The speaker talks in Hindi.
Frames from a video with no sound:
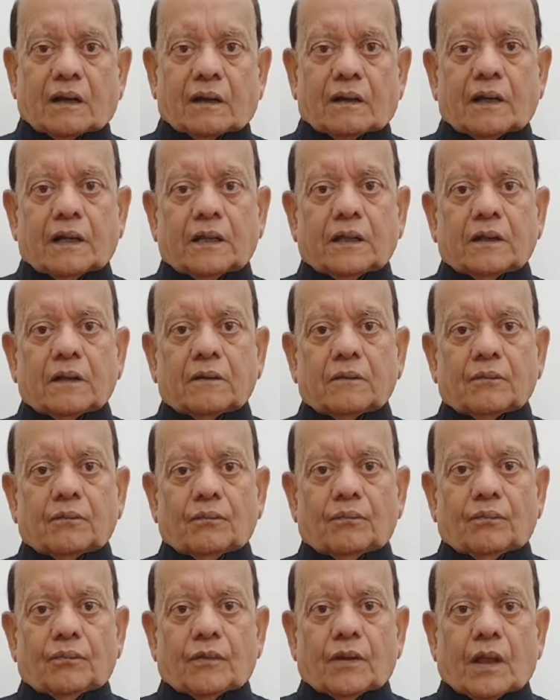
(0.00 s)
कर ली
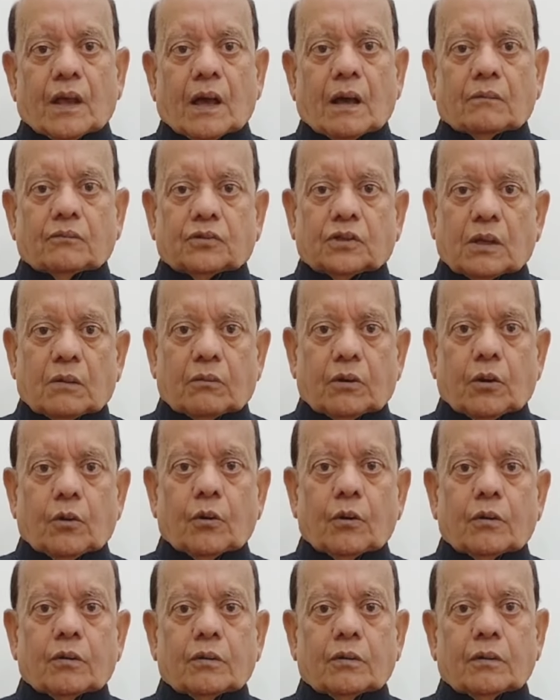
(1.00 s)
हम सब
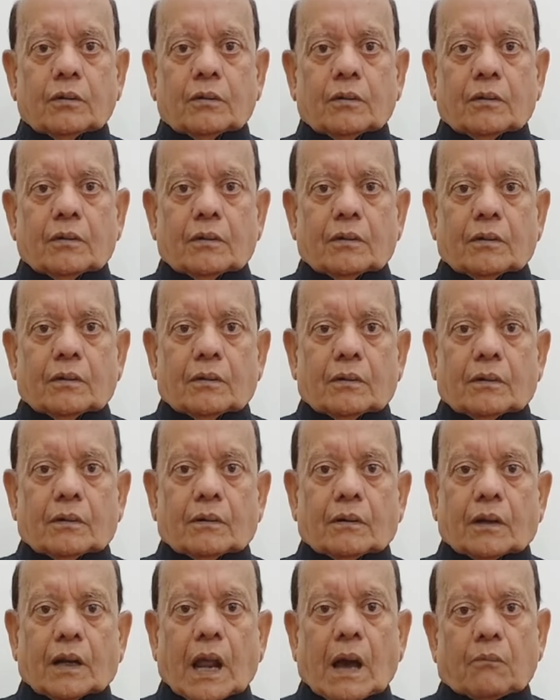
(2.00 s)

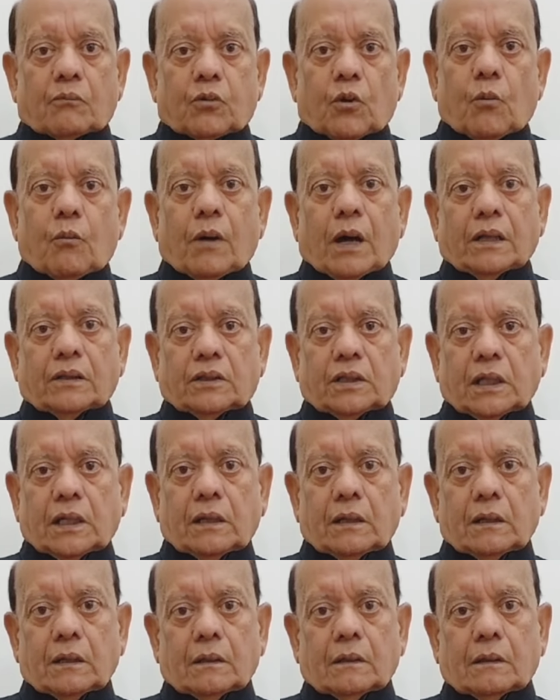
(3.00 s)
लोग राम को मानते
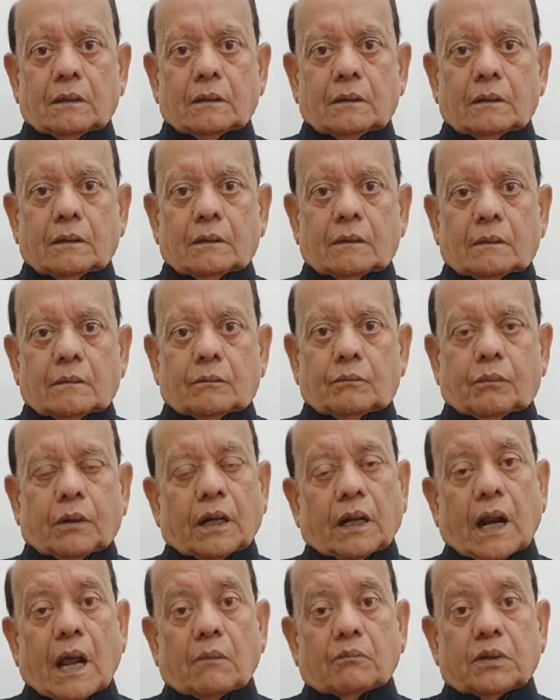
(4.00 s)
हैं पर
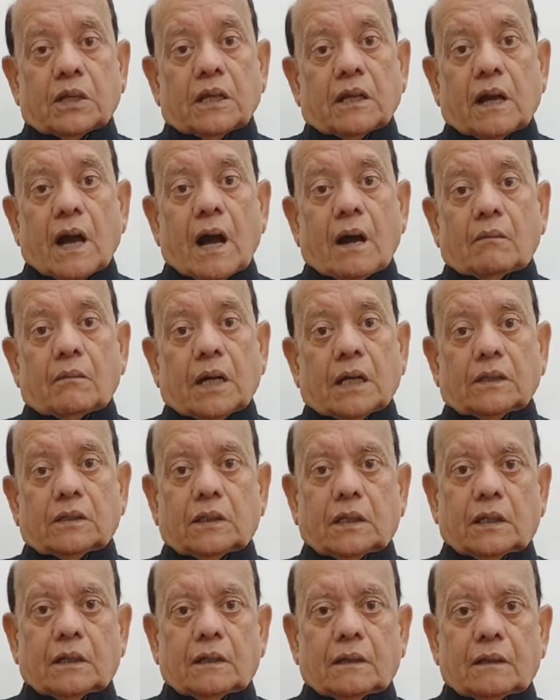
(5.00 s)
राम की कहाँ
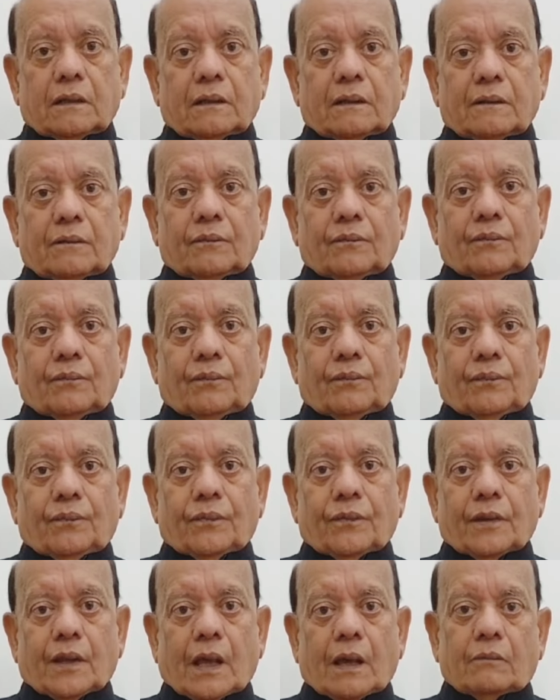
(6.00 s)
मानते हैं
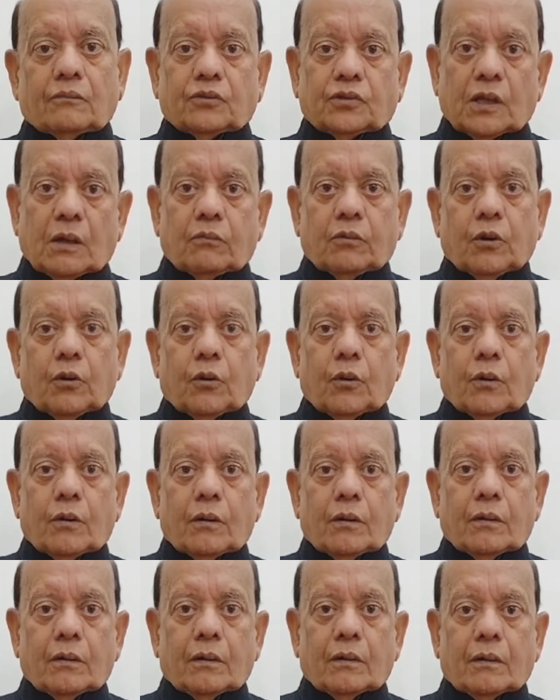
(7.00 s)
हम सब लोग
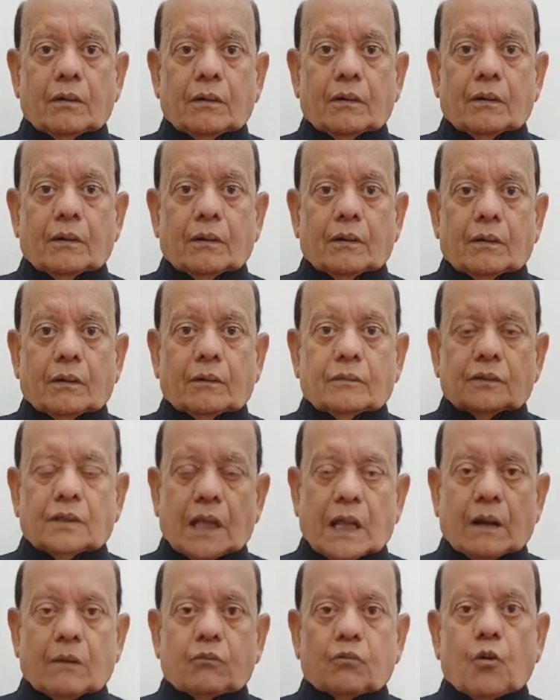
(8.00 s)

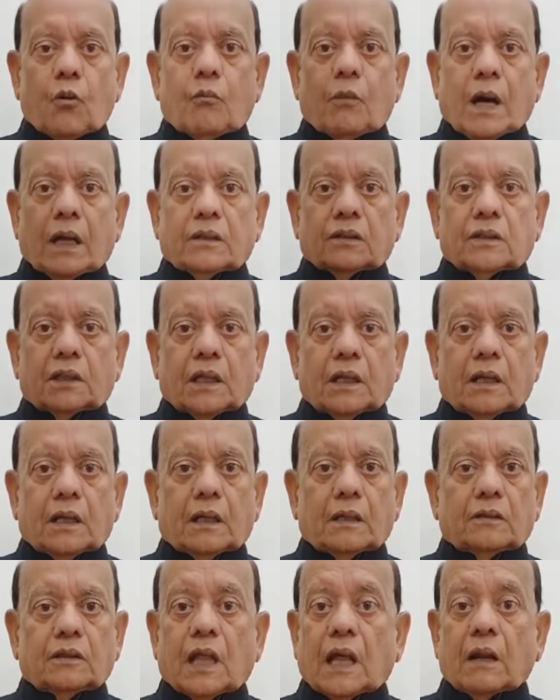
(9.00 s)
धर्म को मानते
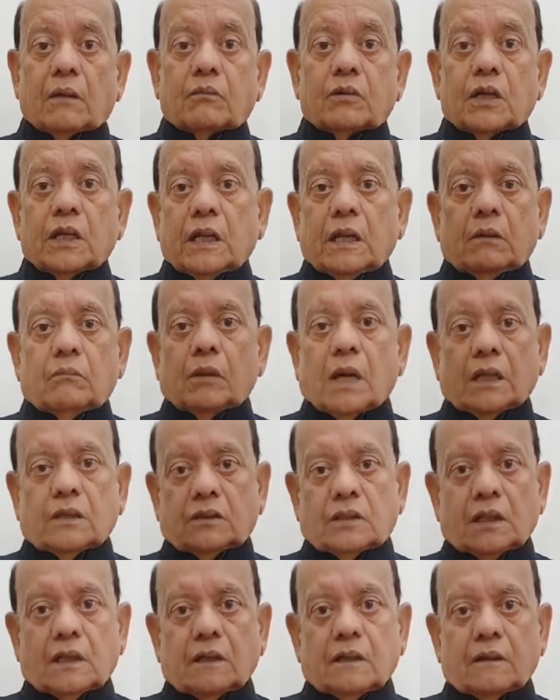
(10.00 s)
हैं धर्म की नहीं
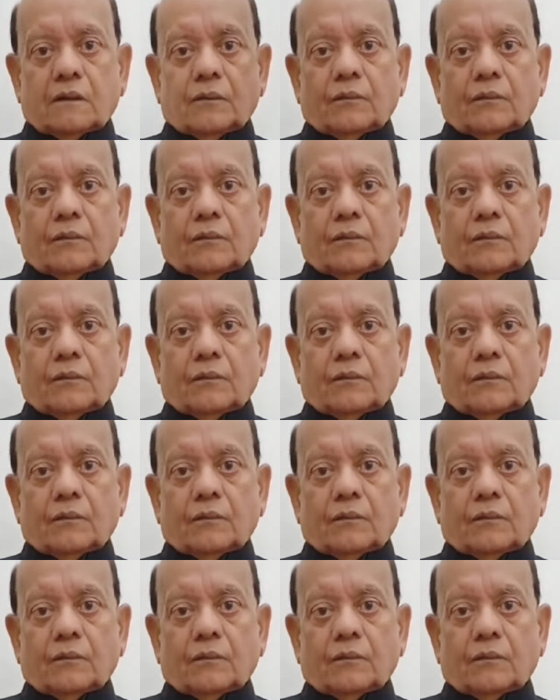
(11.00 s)
मानते